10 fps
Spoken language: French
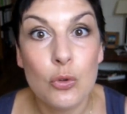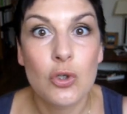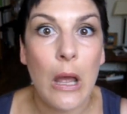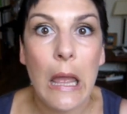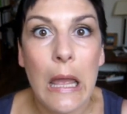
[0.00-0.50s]

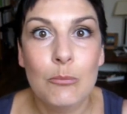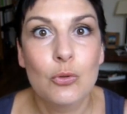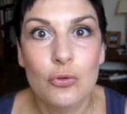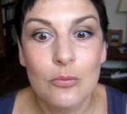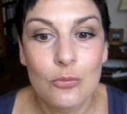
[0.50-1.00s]
genre ah mon
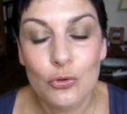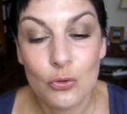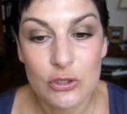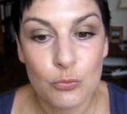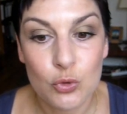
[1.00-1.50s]
dieu, mon
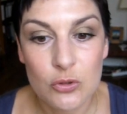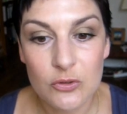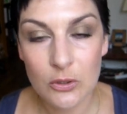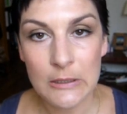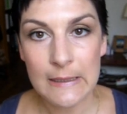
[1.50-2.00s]
dieu, j'ai plus de cheveux,